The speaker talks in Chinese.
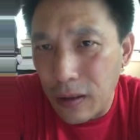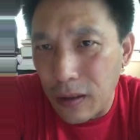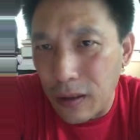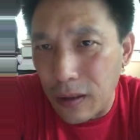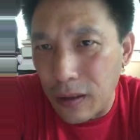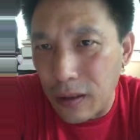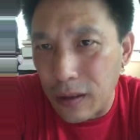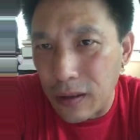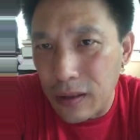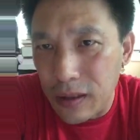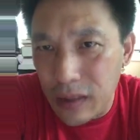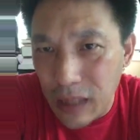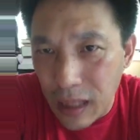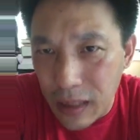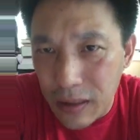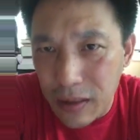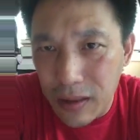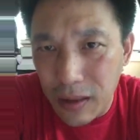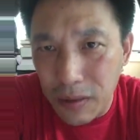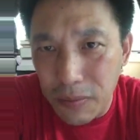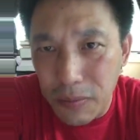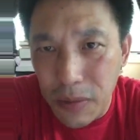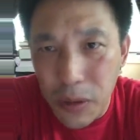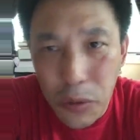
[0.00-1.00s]
啊
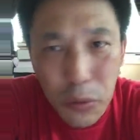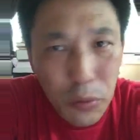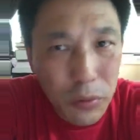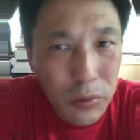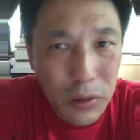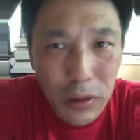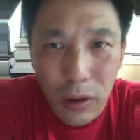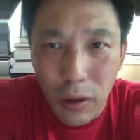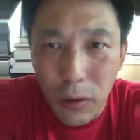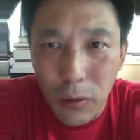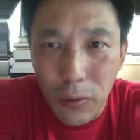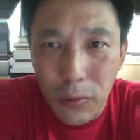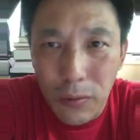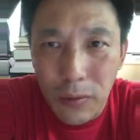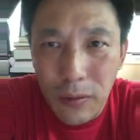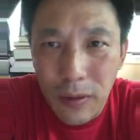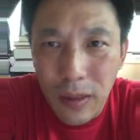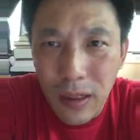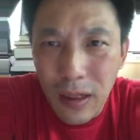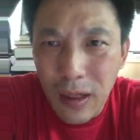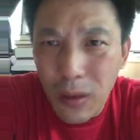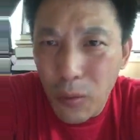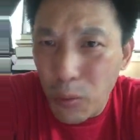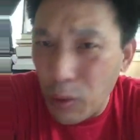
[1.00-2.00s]
宪政民主的道路。
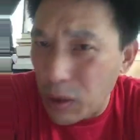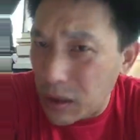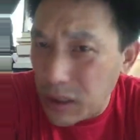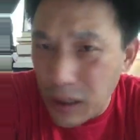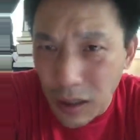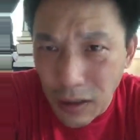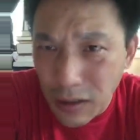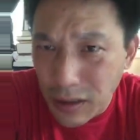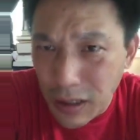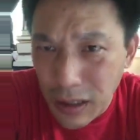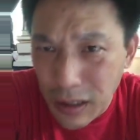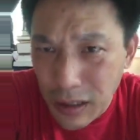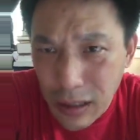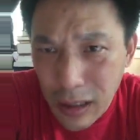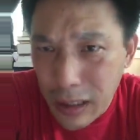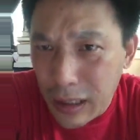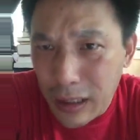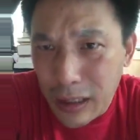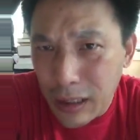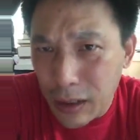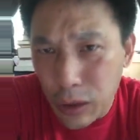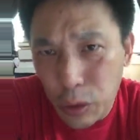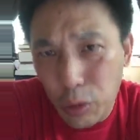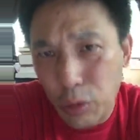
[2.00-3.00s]
我相信这
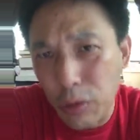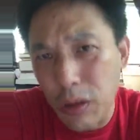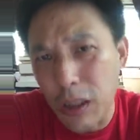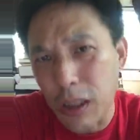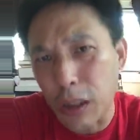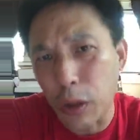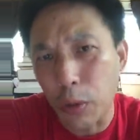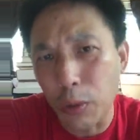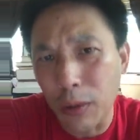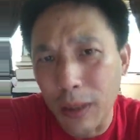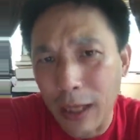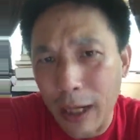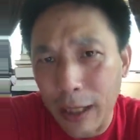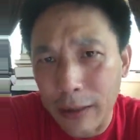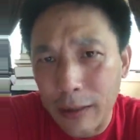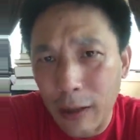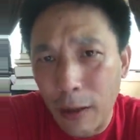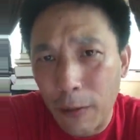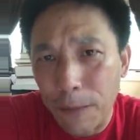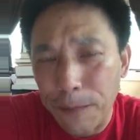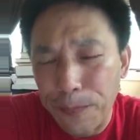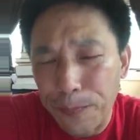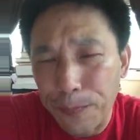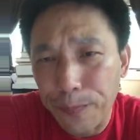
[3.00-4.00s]
一天随时会来
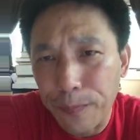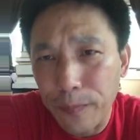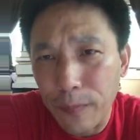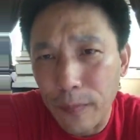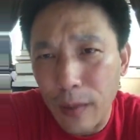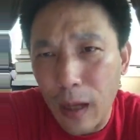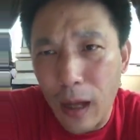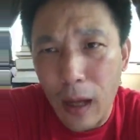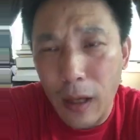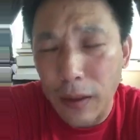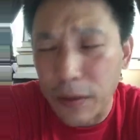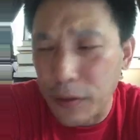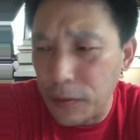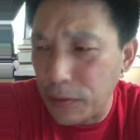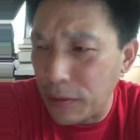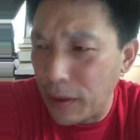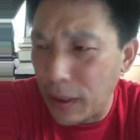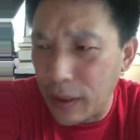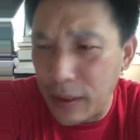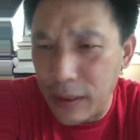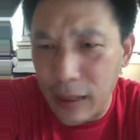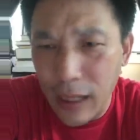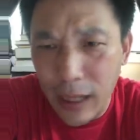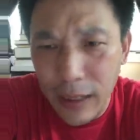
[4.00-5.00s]
到，啊，就
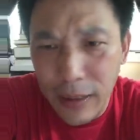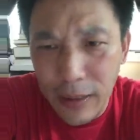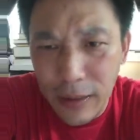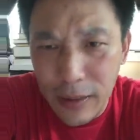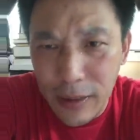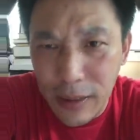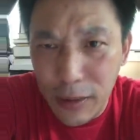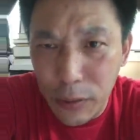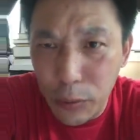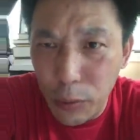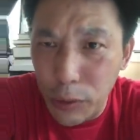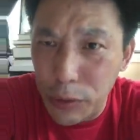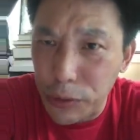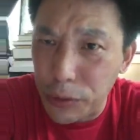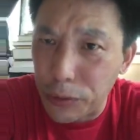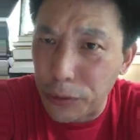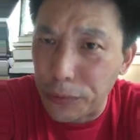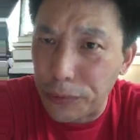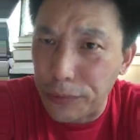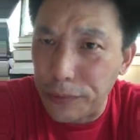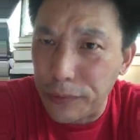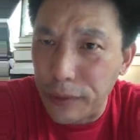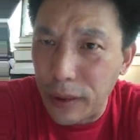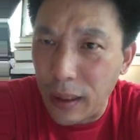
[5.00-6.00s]
看你还能忍多
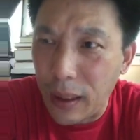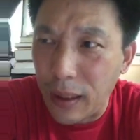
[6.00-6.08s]
久。